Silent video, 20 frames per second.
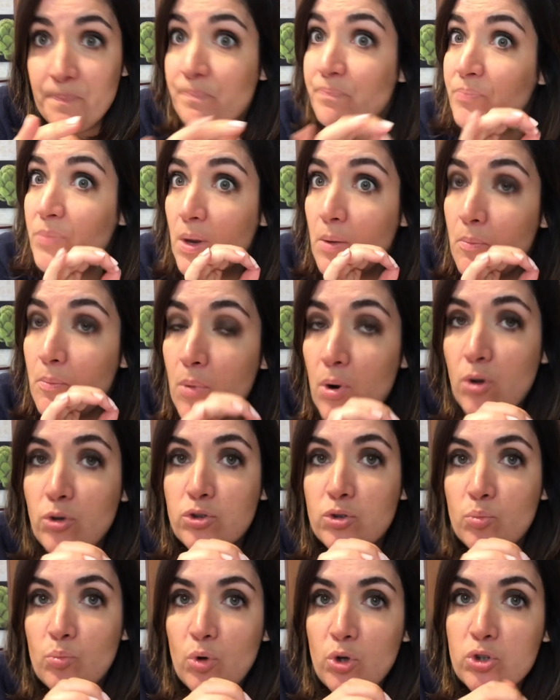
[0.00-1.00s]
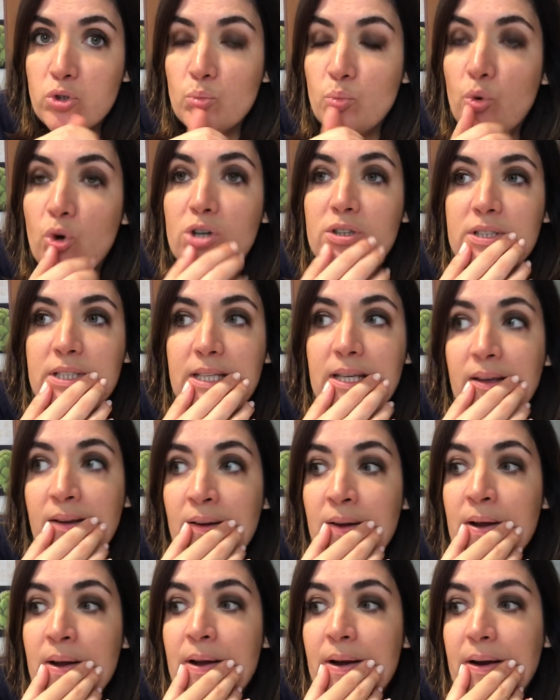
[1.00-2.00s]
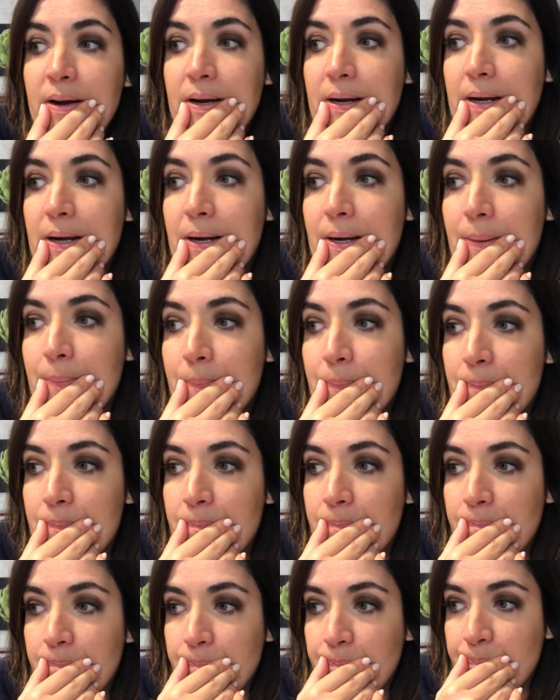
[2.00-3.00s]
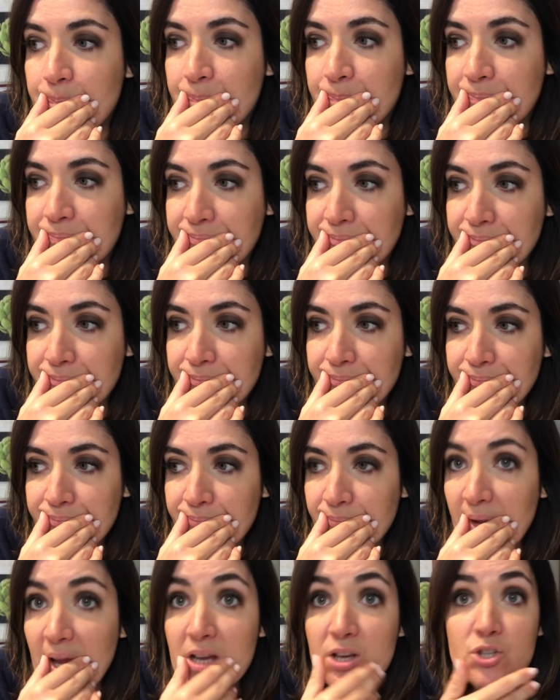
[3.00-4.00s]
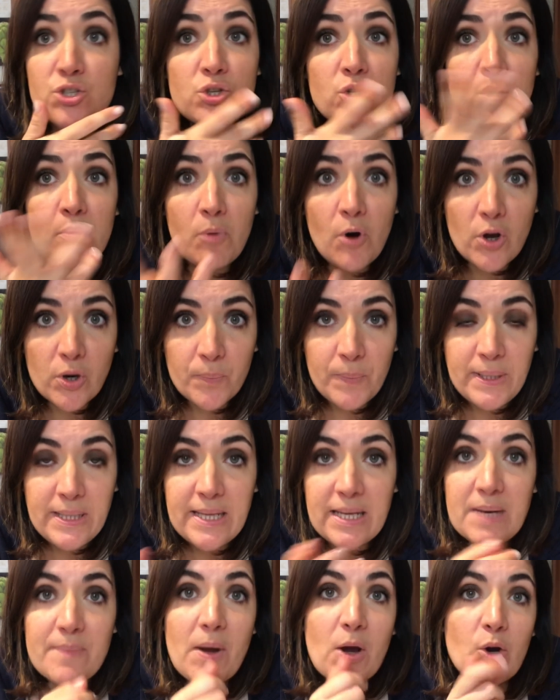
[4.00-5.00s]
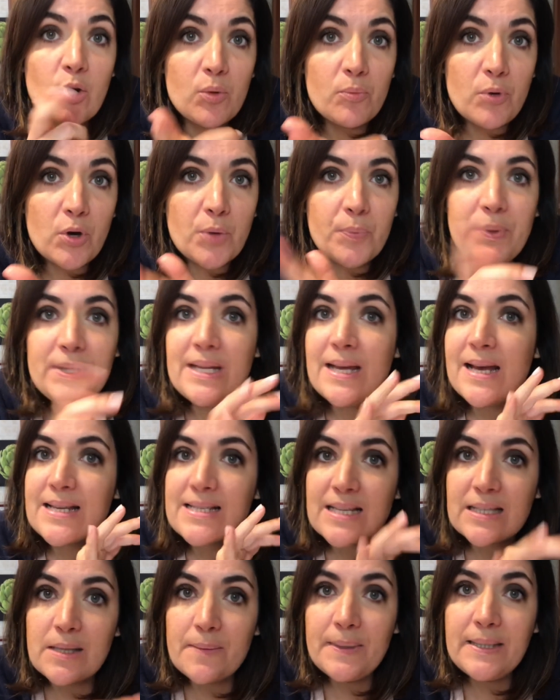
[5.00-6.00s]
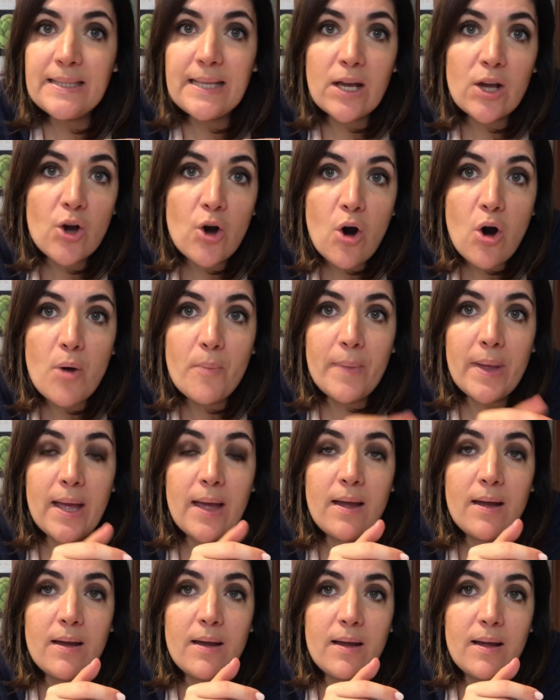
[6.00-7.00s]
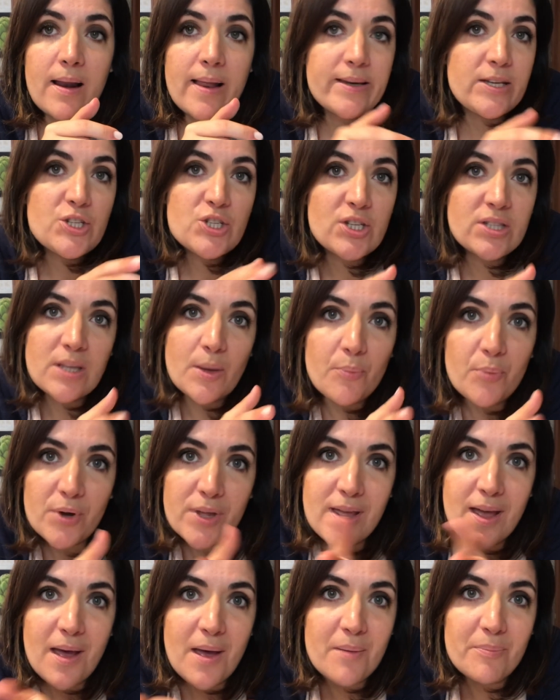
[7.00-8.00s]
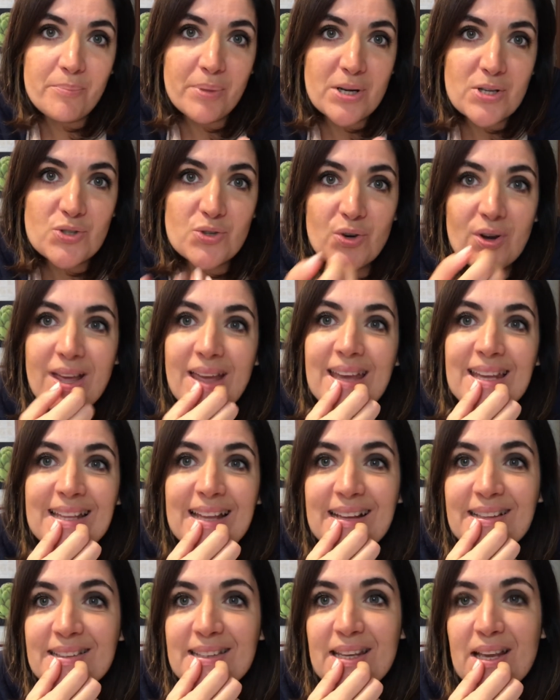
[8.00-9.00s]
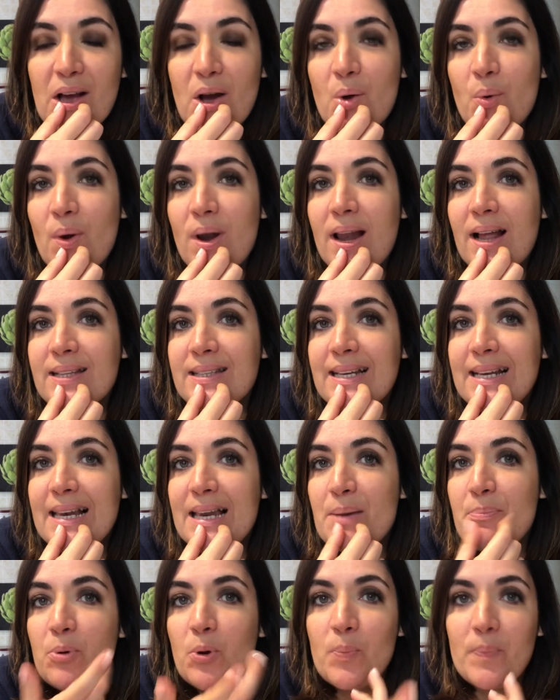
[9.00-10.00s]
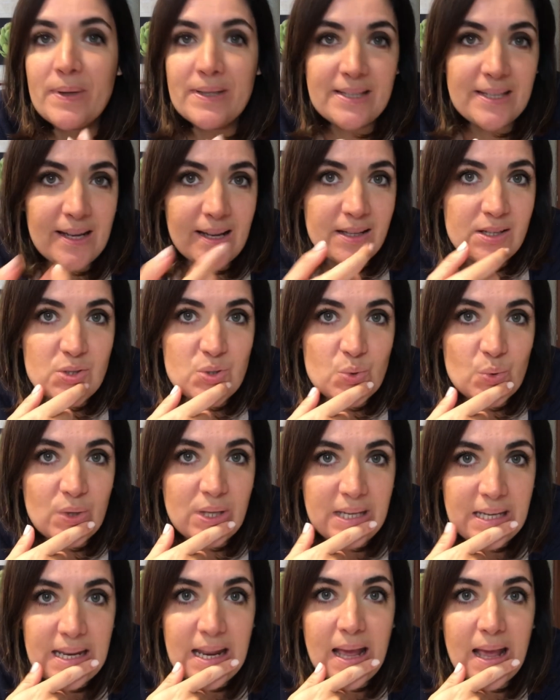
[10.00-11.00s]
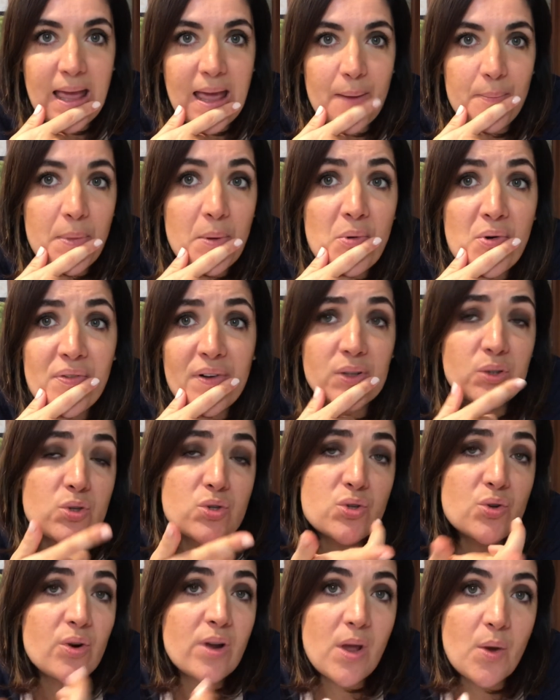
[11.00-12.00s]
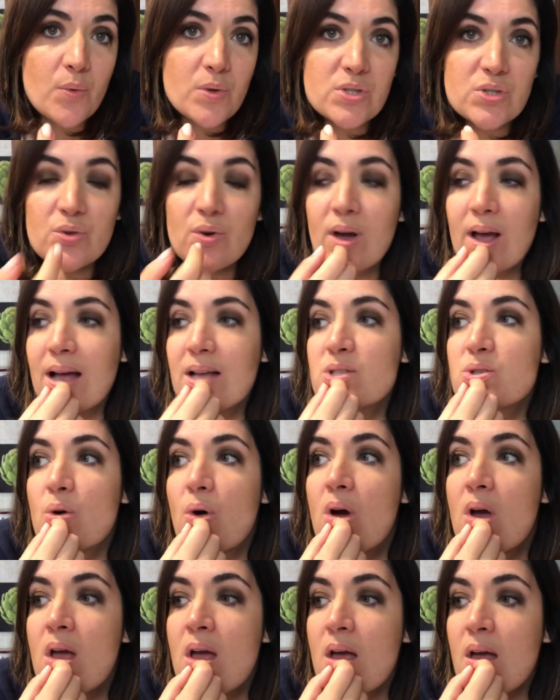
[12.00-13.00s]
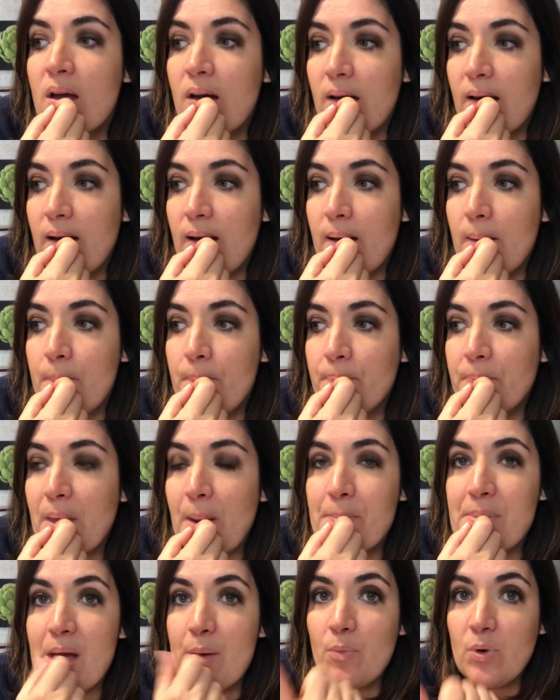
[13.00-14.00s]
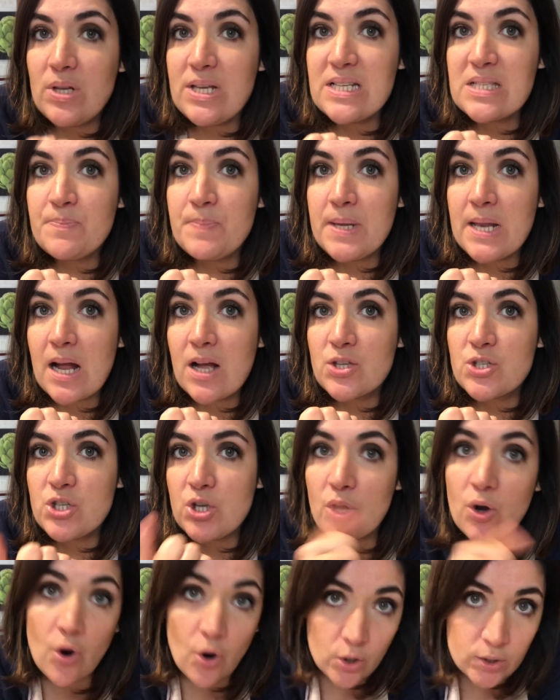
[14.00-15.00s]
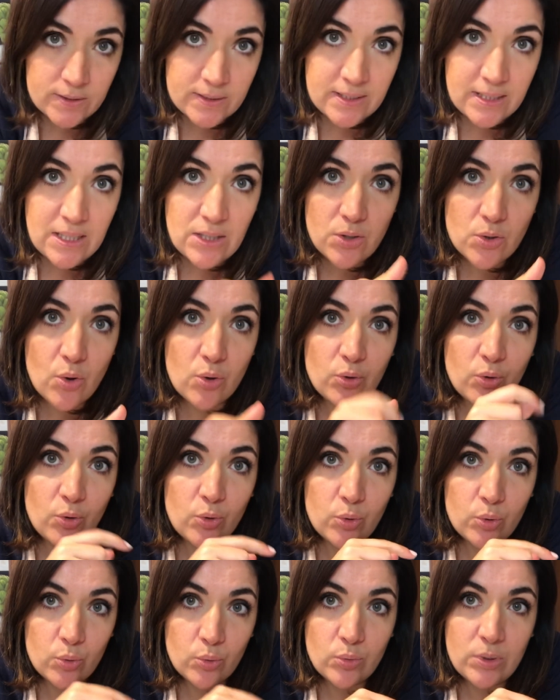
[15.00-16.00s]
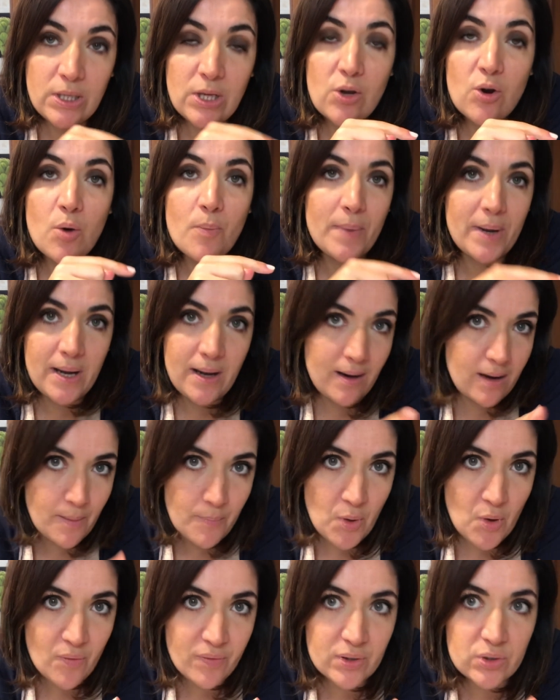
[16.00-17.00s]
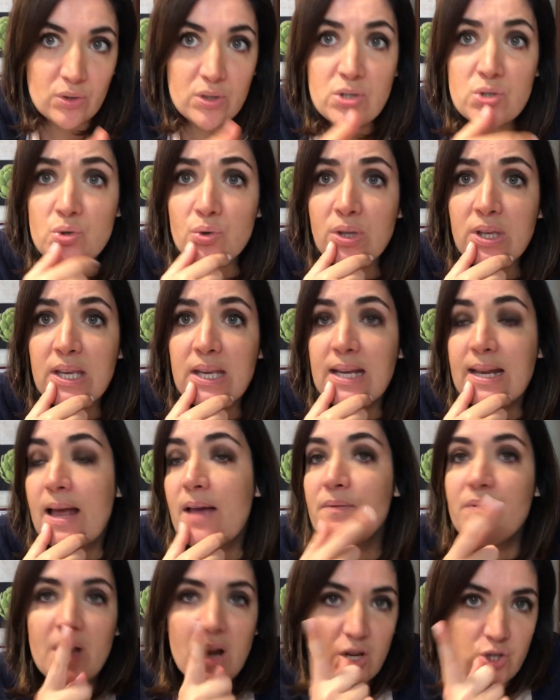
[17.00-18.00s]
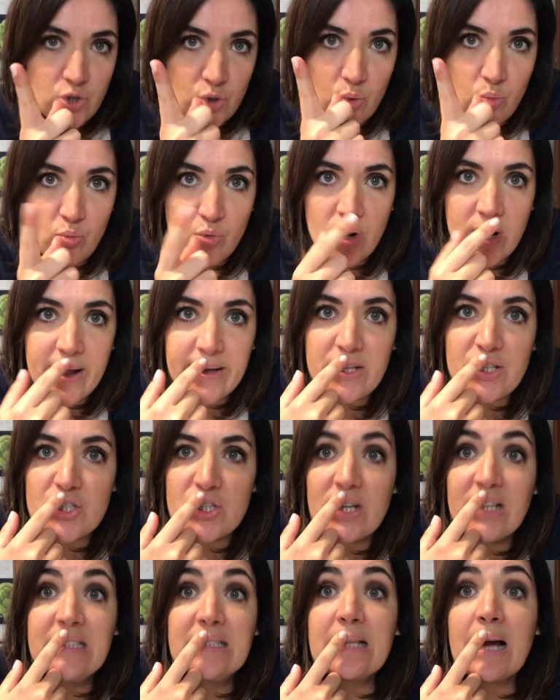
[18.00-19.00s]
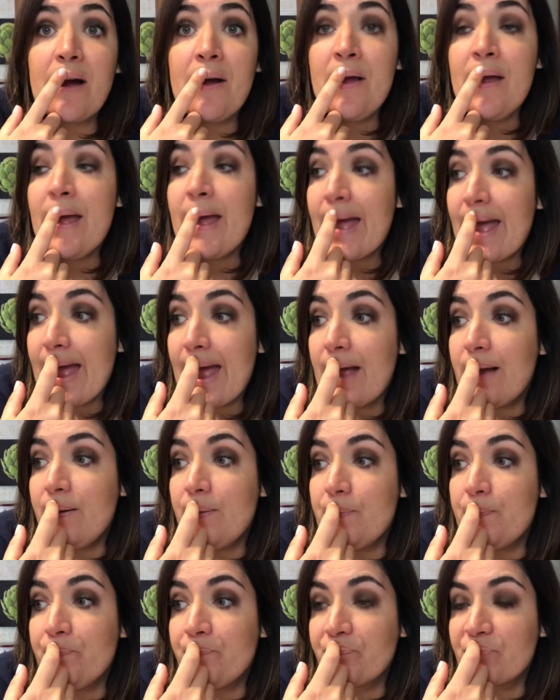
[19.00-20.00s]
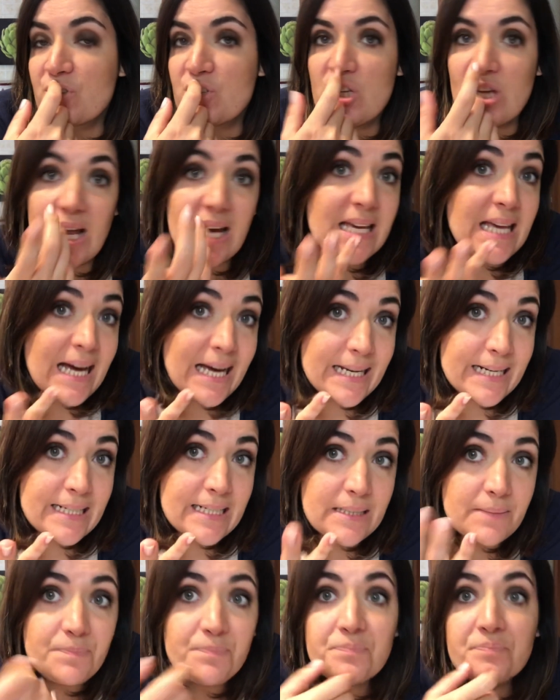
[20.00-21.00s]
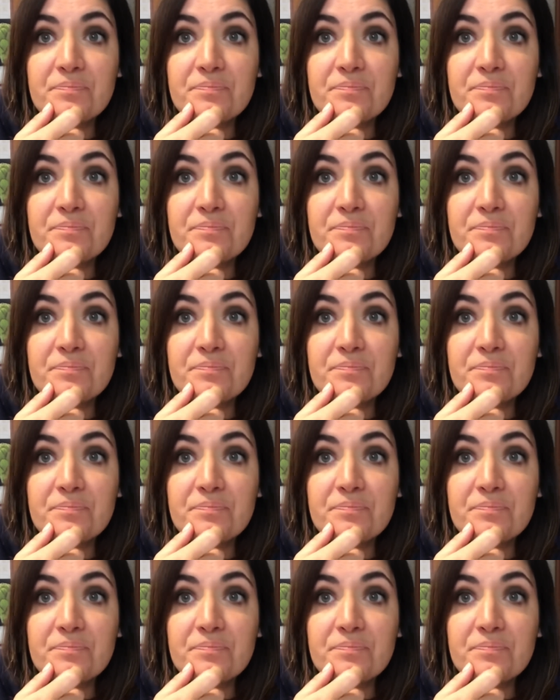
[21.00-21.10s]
molto molto buoni ehm, sono morbidi, rimangono morbidi esattamente come eh, la ricetta poi è pressoché identica a quella delle polpettine di zucchine che abbiamo fatto, solo che in questo caso eh, abbiamo gli spinaci cotti, non crudi come le abbiamo fatto le zucchine, vi lascio comunque la ricetta e mm, c'è la carne